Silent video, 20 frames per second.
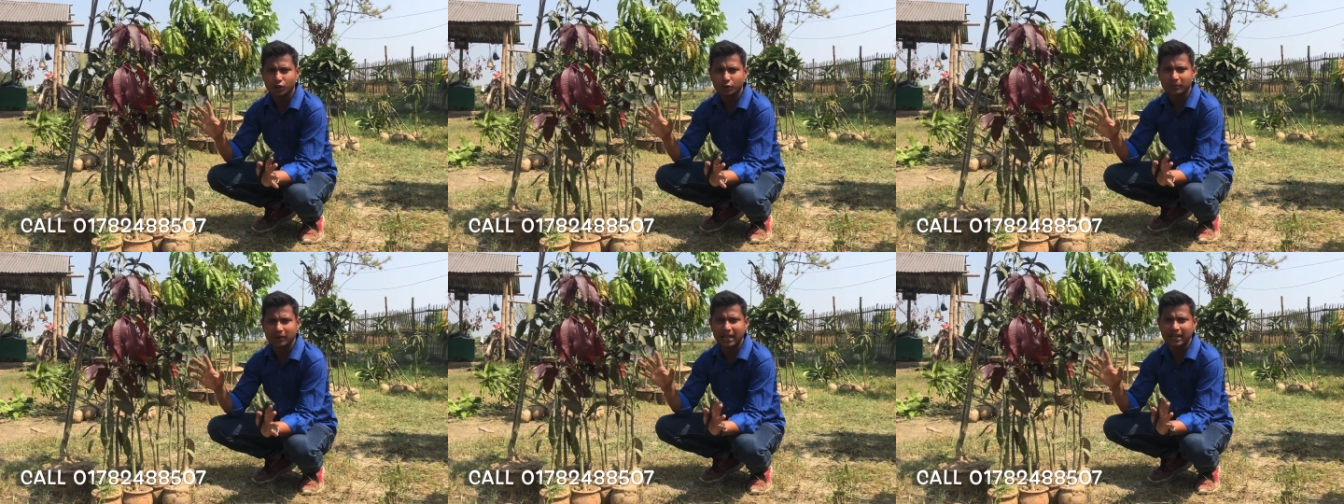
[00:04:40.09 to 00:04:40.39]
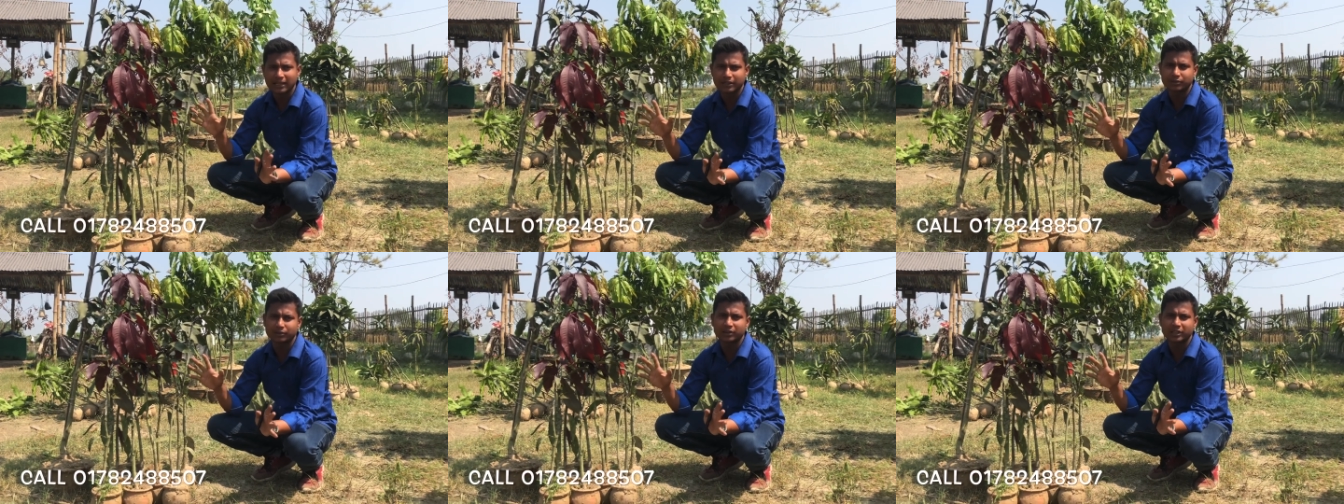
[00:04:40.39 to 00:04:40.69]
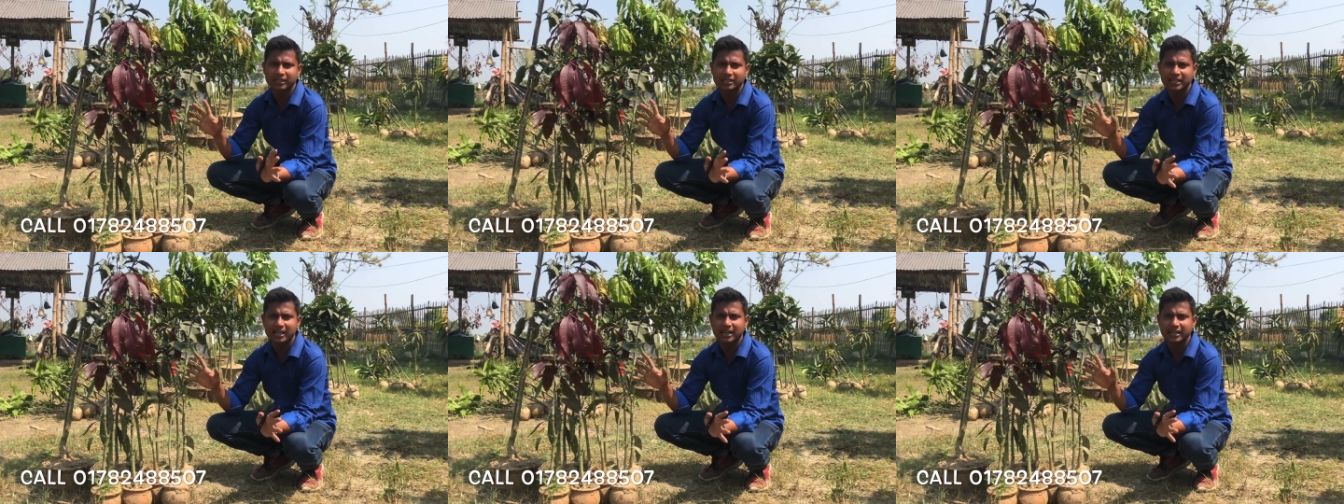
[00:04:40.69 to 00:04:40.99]
ব্ল্যাক স্টোনের
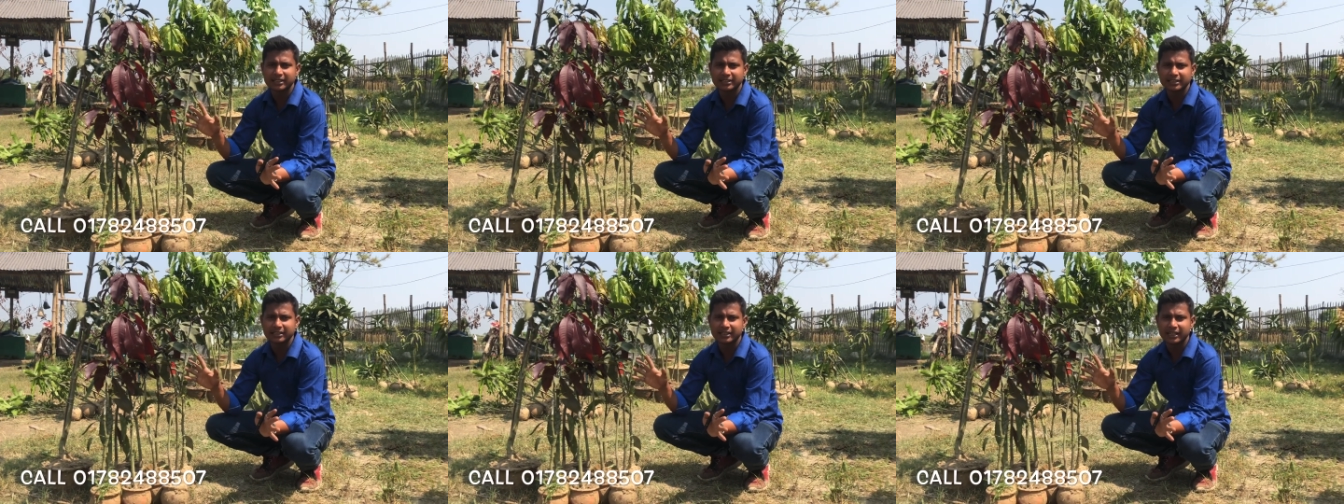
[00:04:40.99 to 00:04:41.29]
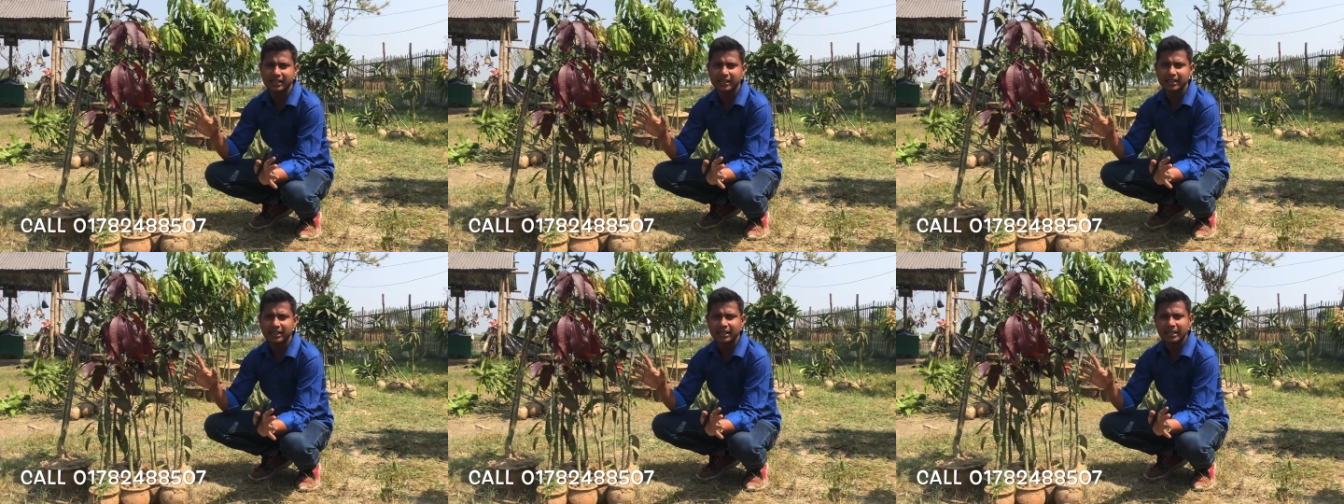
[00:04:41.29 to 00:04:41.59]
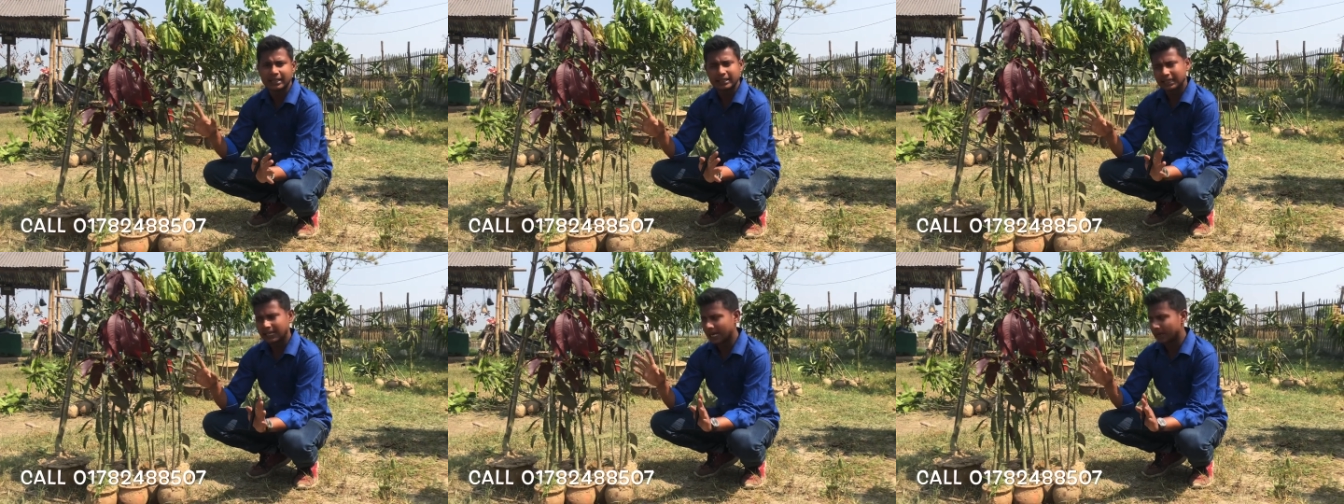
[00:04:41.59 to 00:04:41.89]
চারা নিতে চায়
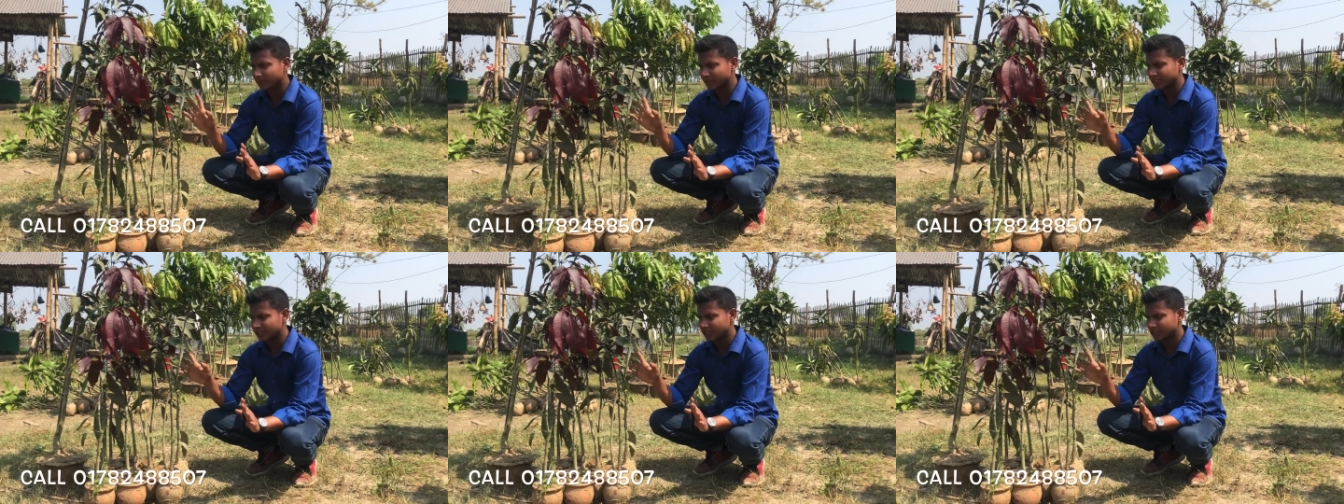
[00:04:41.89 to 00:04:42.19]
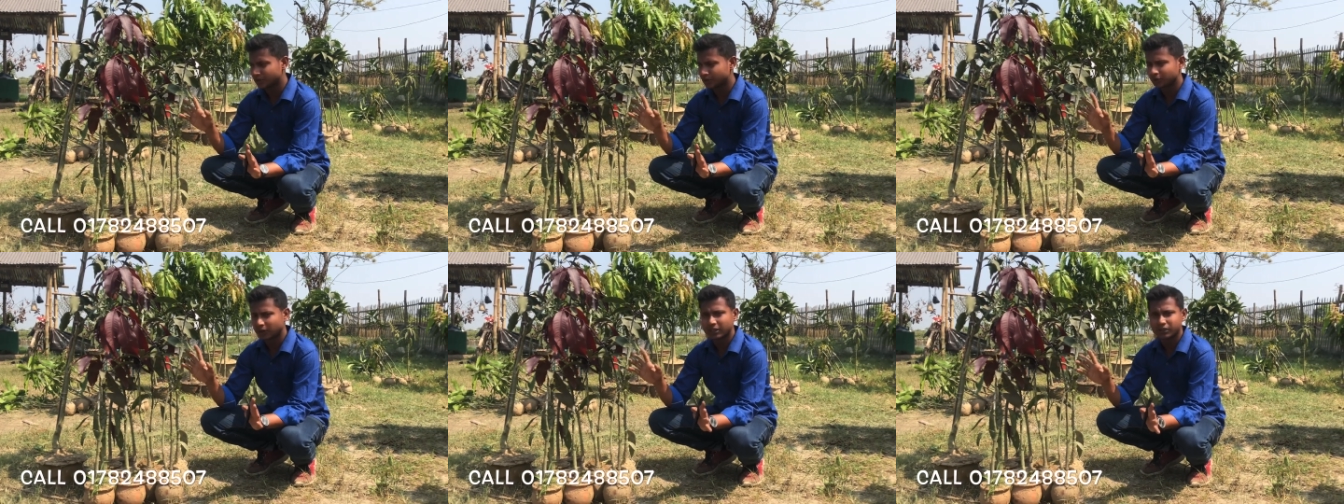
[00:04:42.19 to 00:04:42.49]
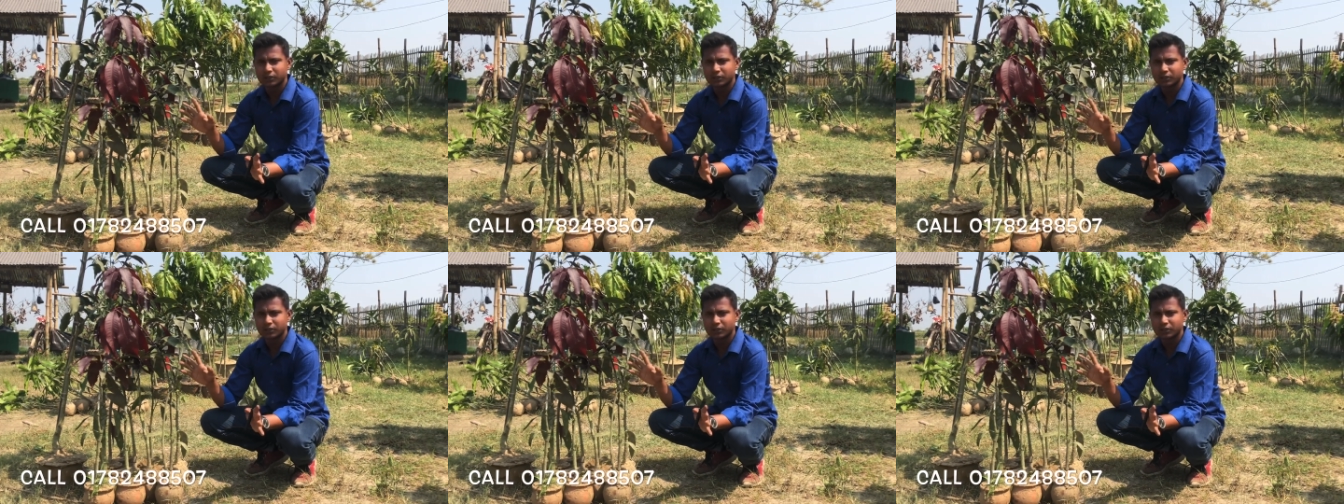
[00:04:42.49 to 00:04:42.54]
তাহলে আমাদের সাথে যোগাযোগ